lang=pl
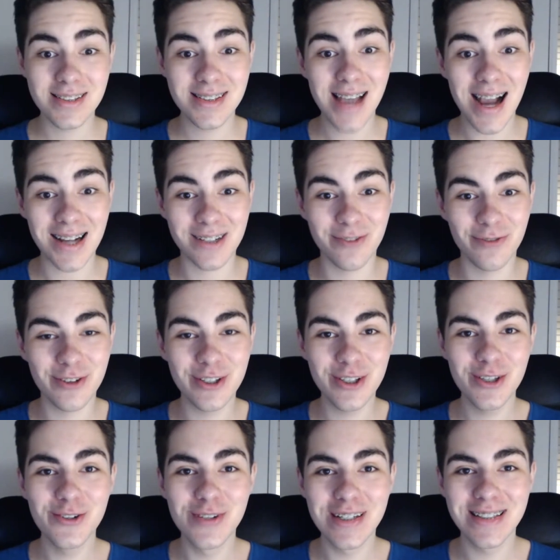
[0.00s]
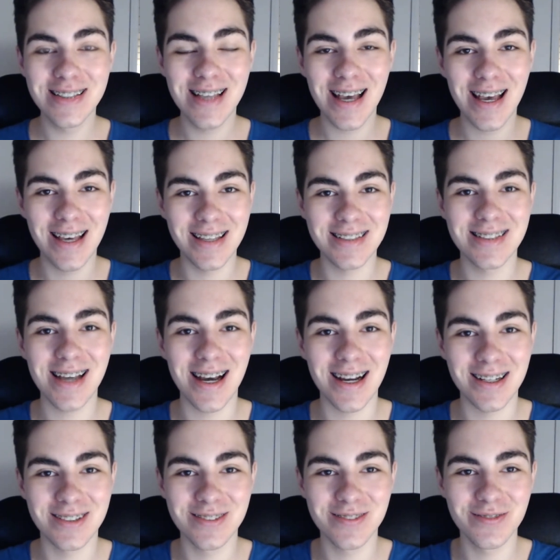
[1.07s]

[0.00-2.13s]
Tak, w Q&A, tak,